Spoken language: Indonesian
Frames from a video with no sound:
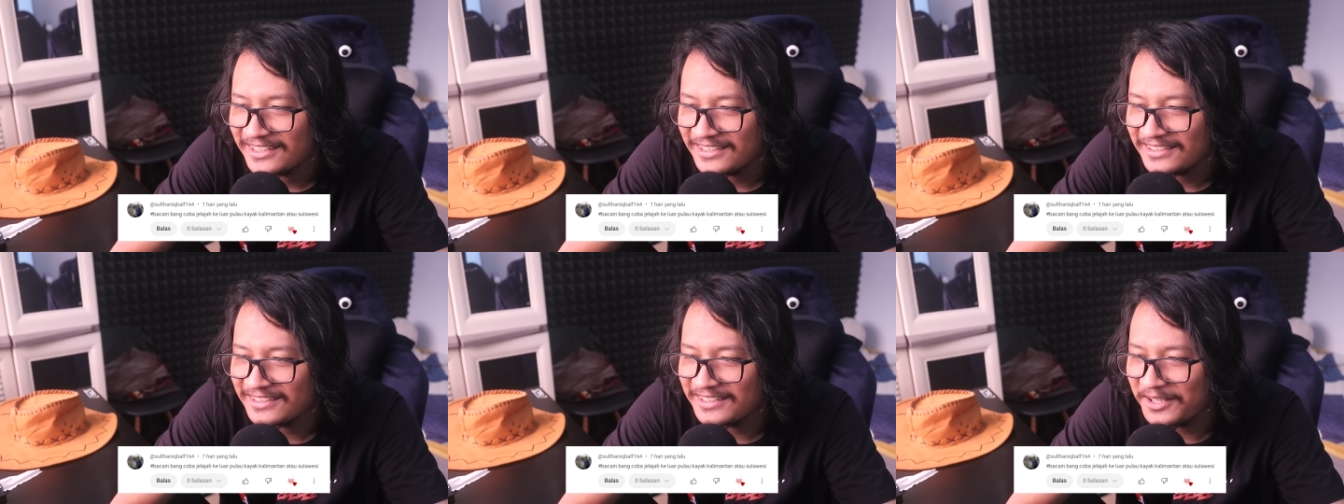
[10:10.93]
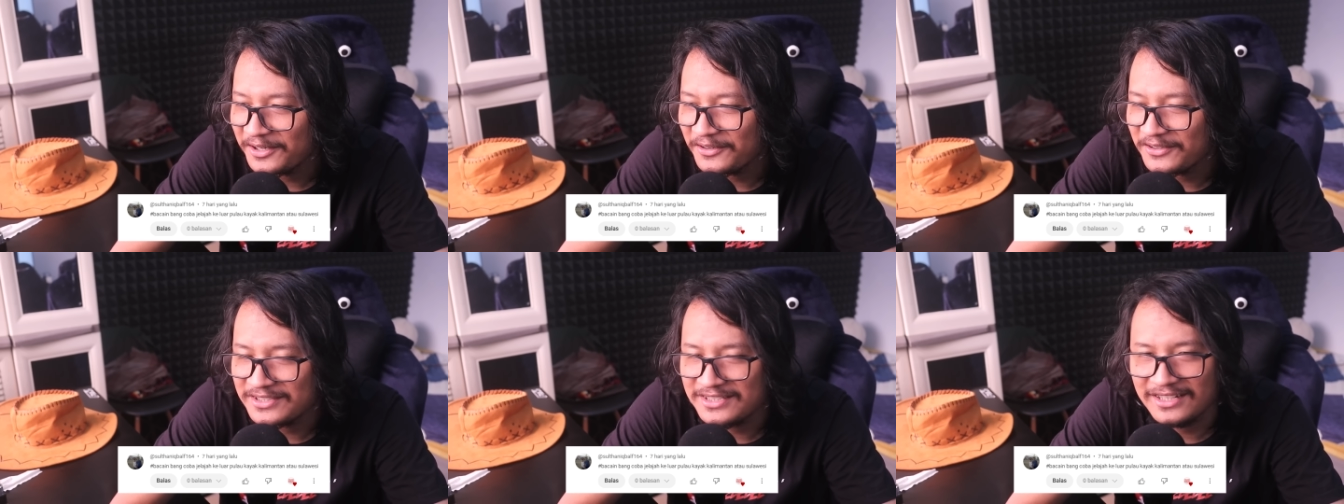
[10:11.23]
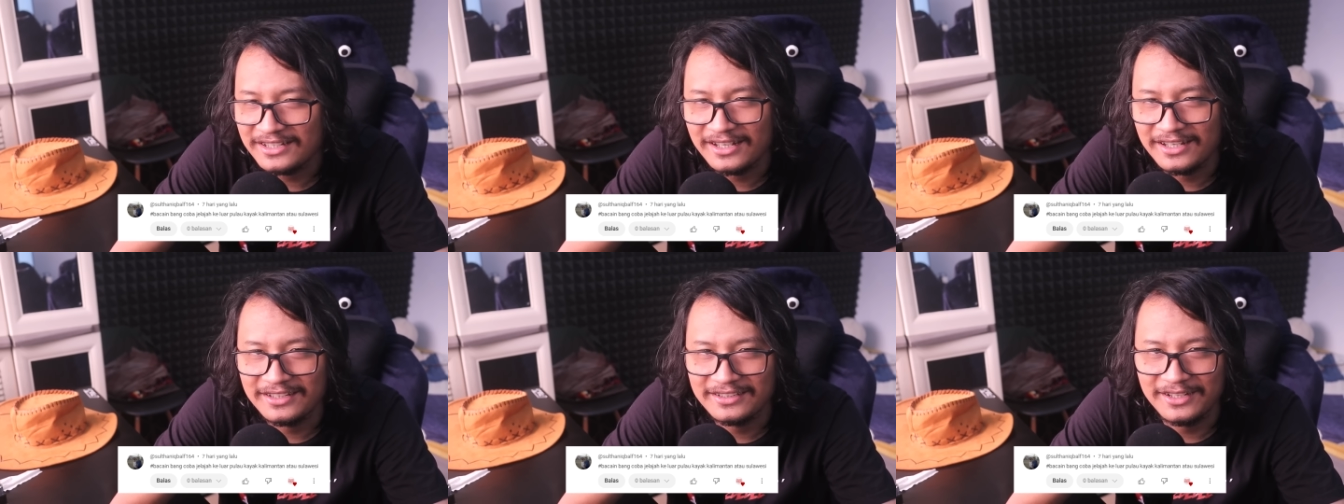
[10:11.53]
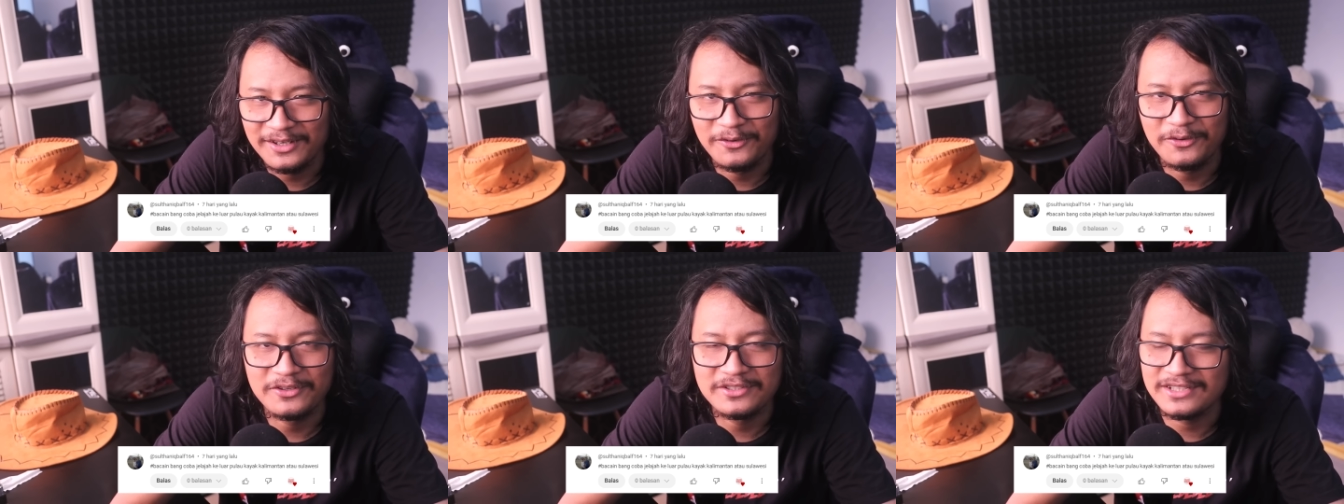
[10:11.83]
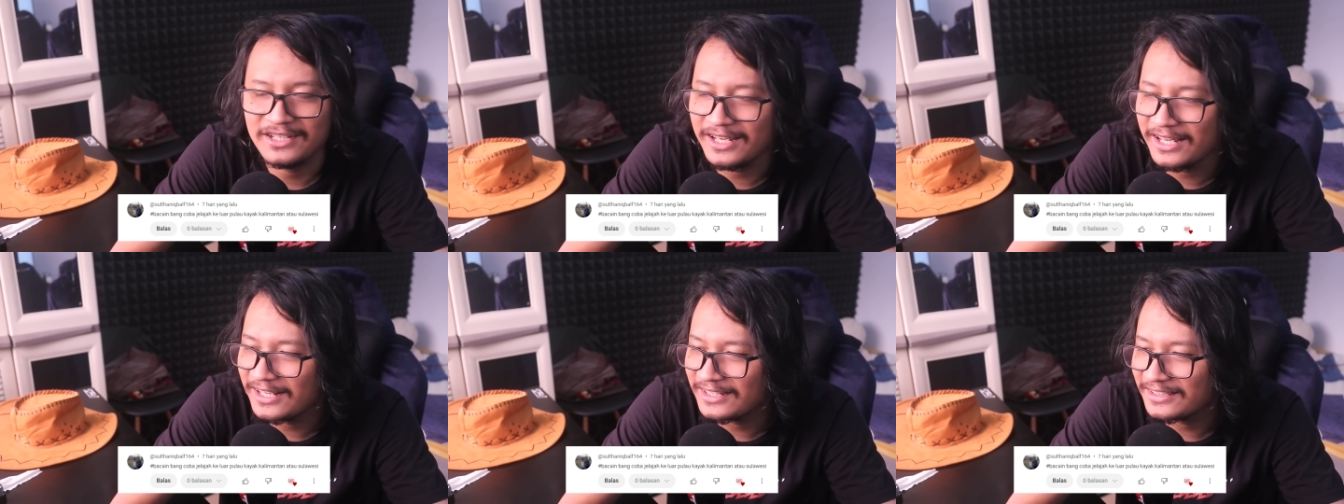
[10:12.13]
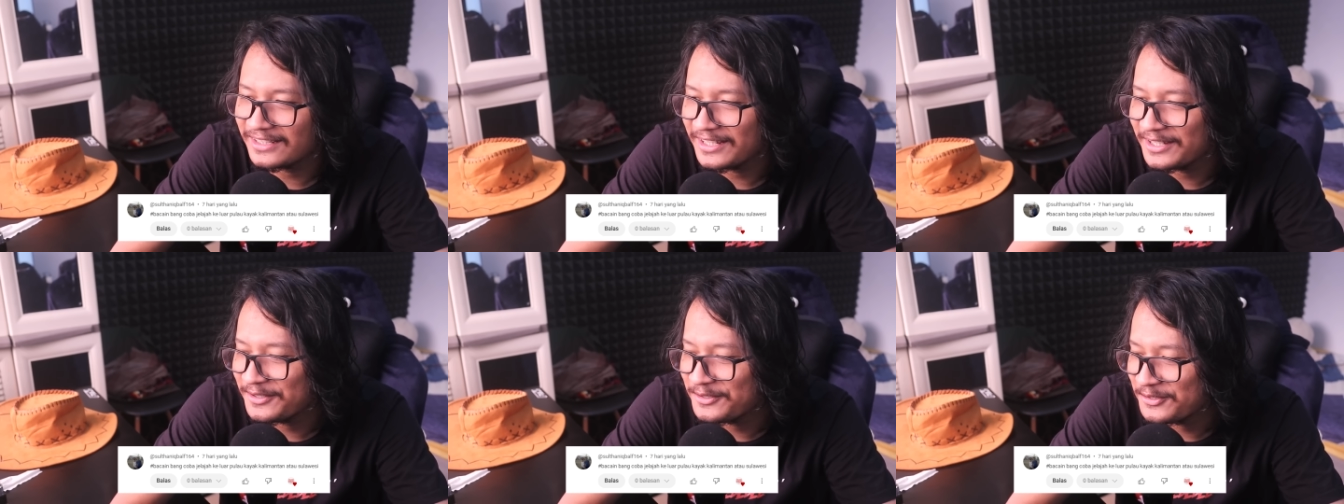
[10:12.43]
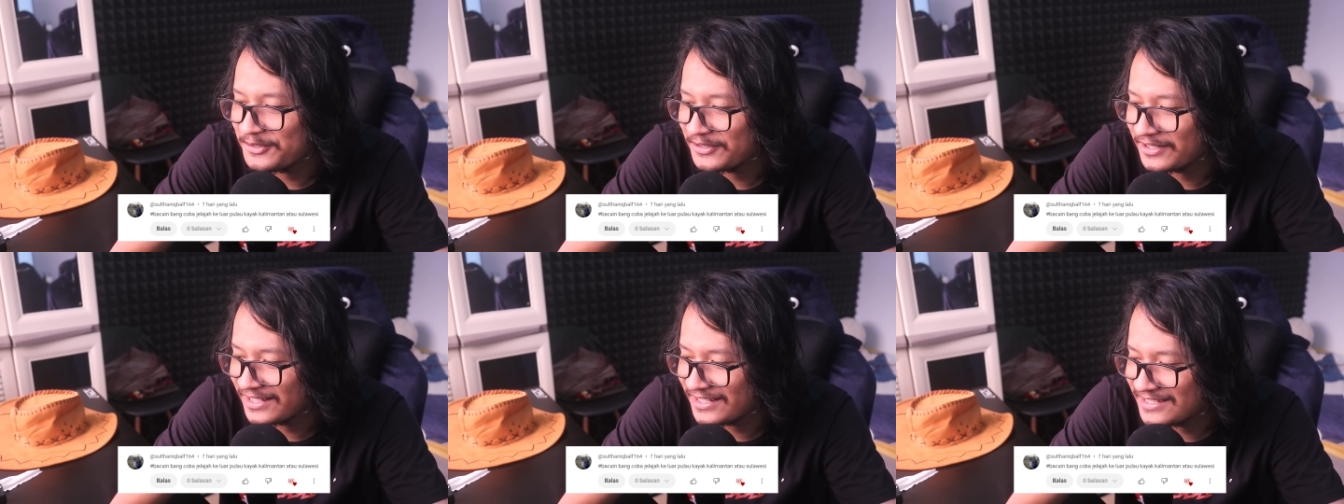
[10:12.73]
Terkocak eh terkocak RT e
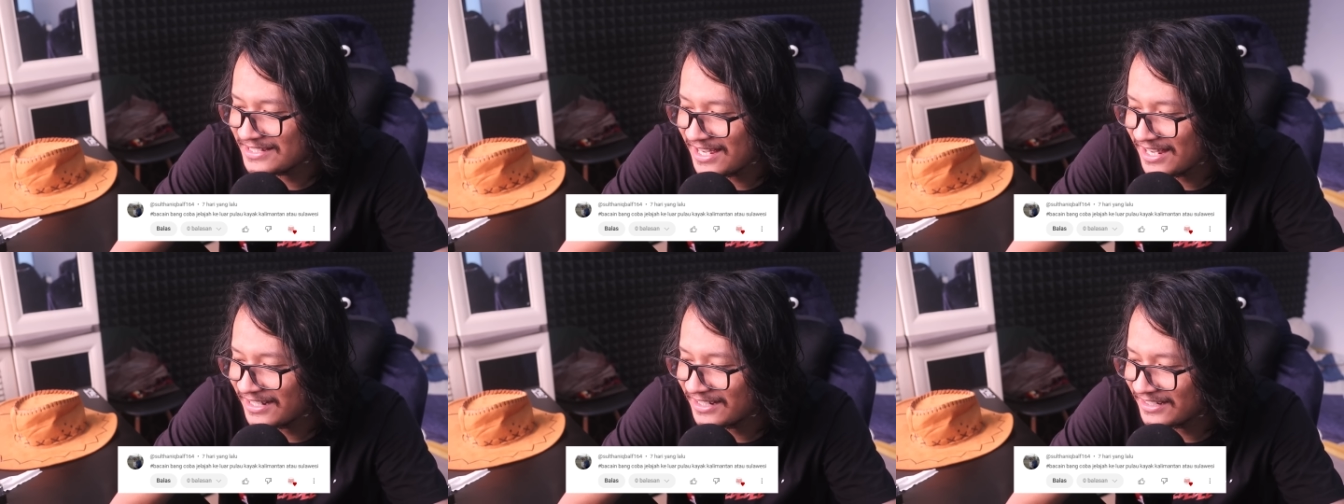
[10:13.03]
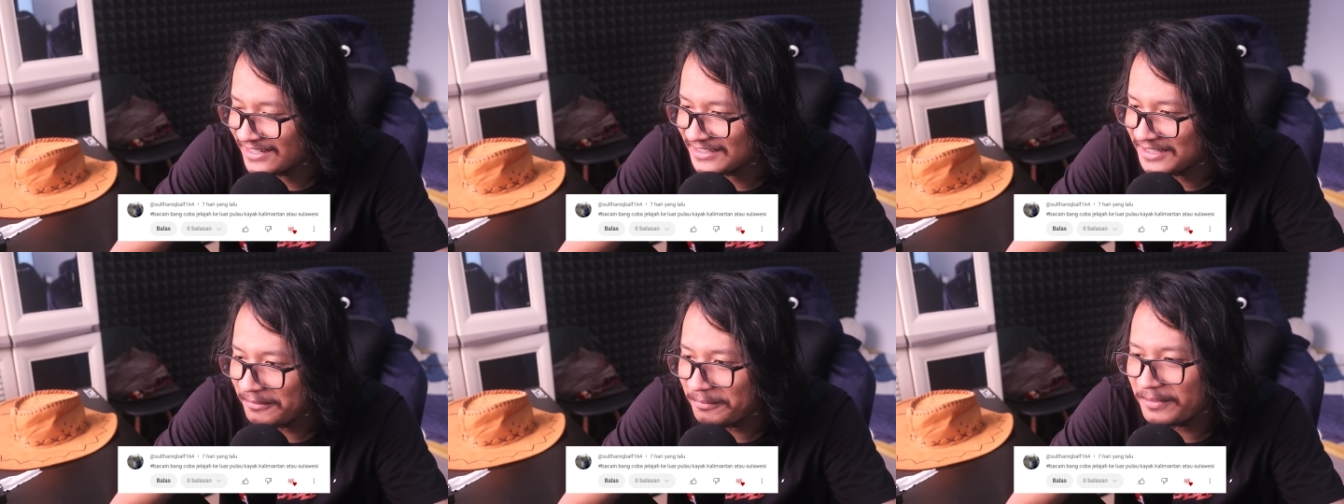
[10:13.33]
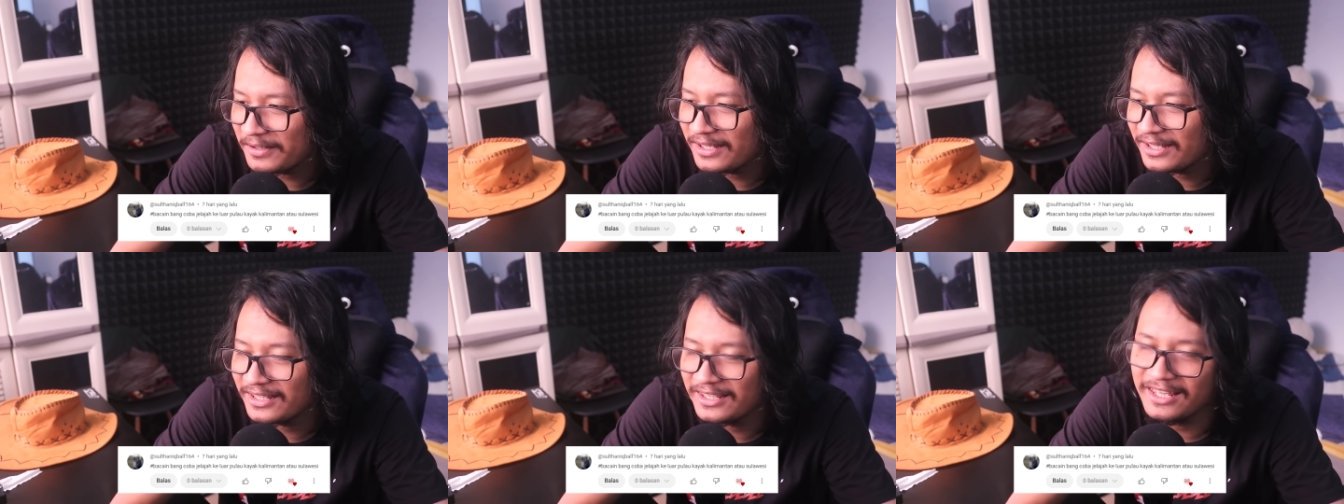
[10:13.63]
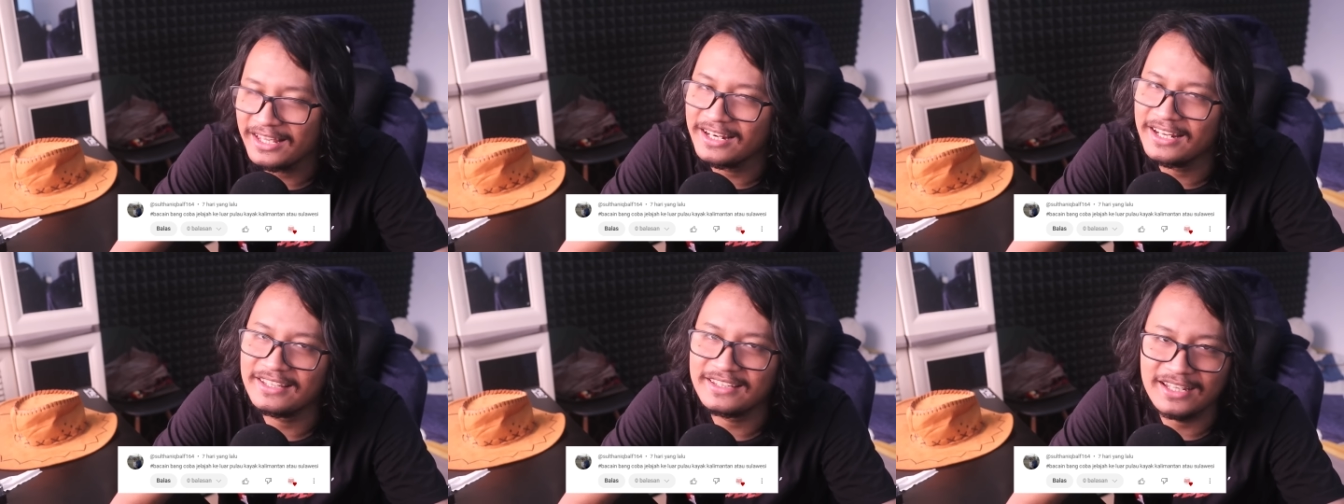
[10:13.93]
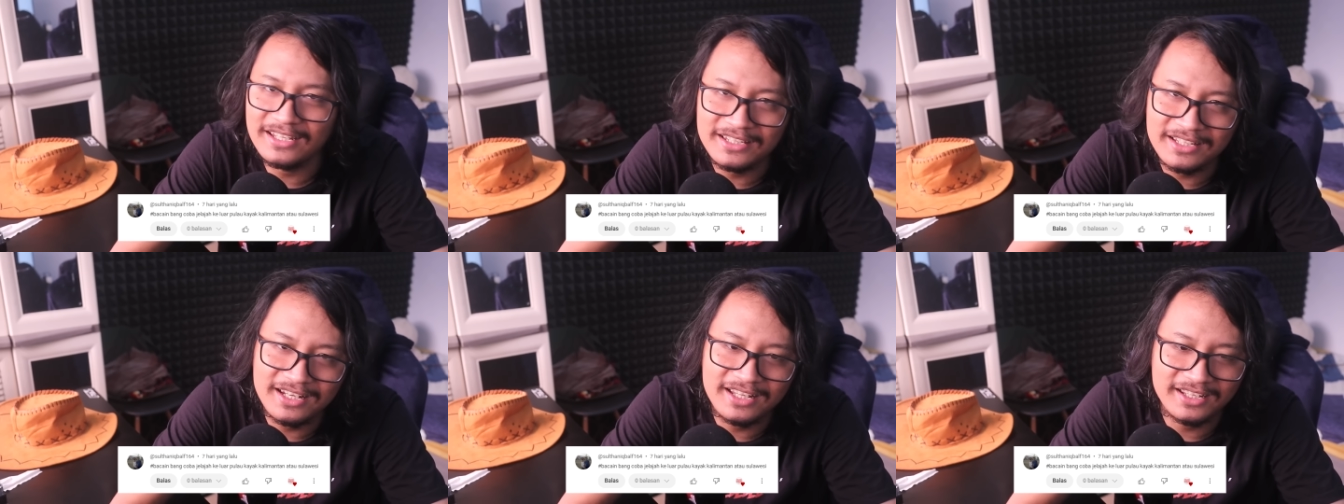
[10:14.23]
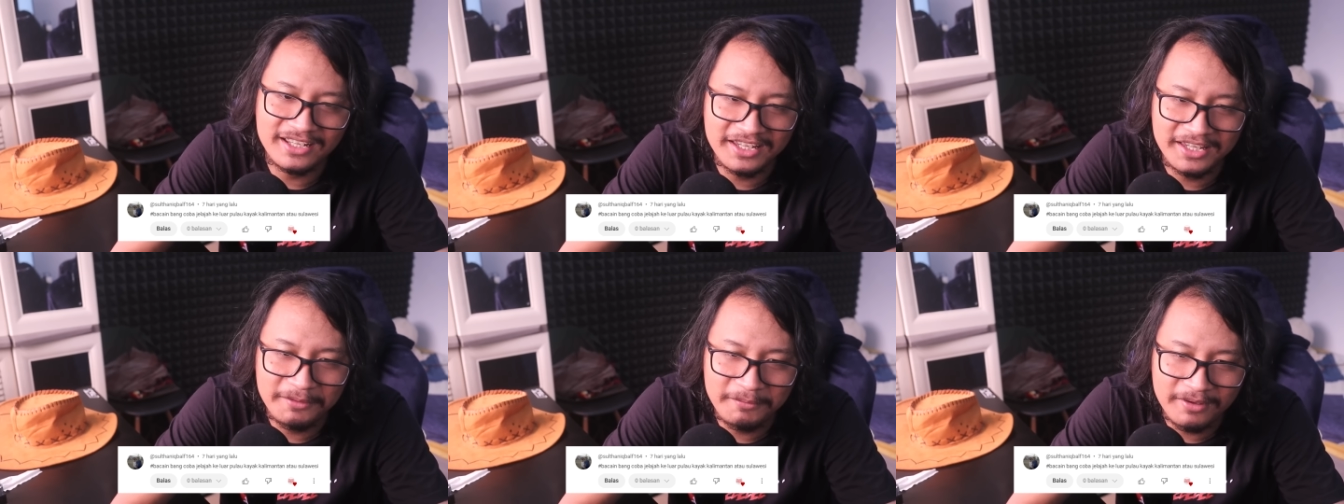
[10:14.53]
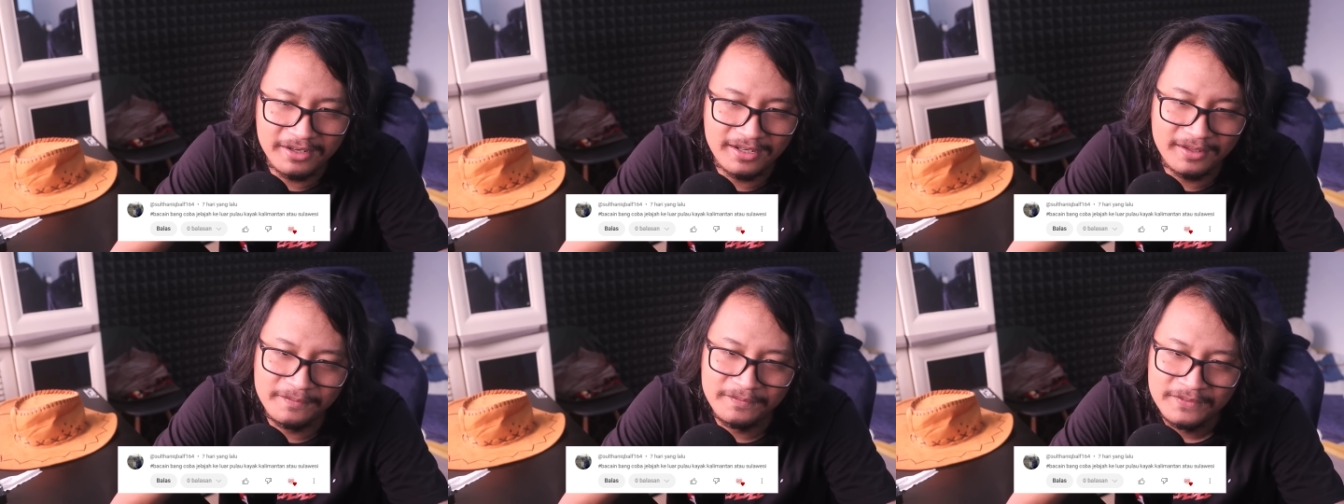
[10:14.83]
Gunung Rinjani. Tapi ya lihat nanti lah kayak
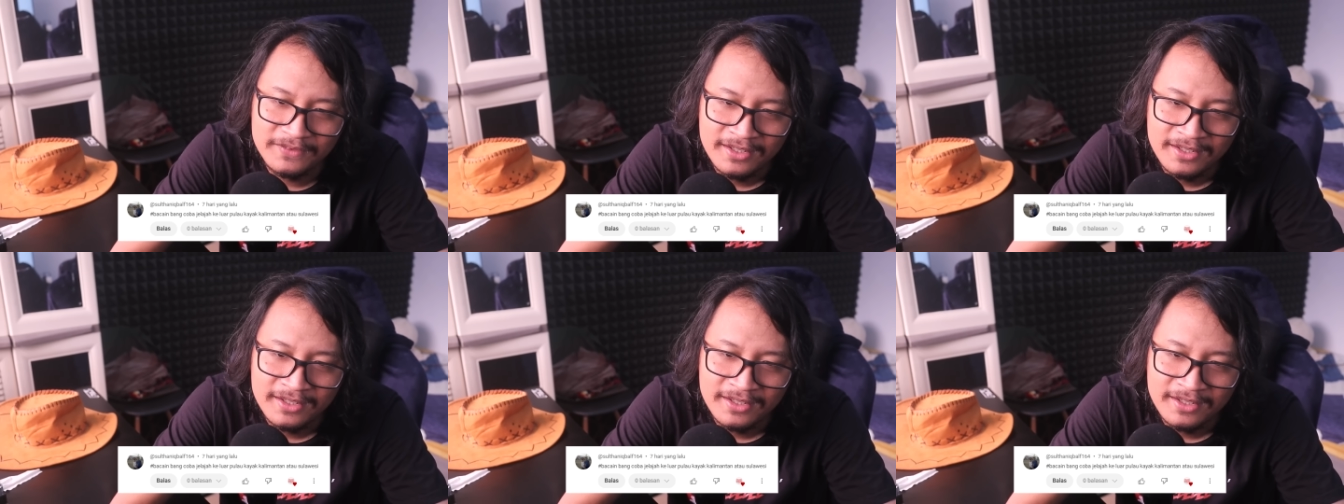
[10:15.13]
gimana.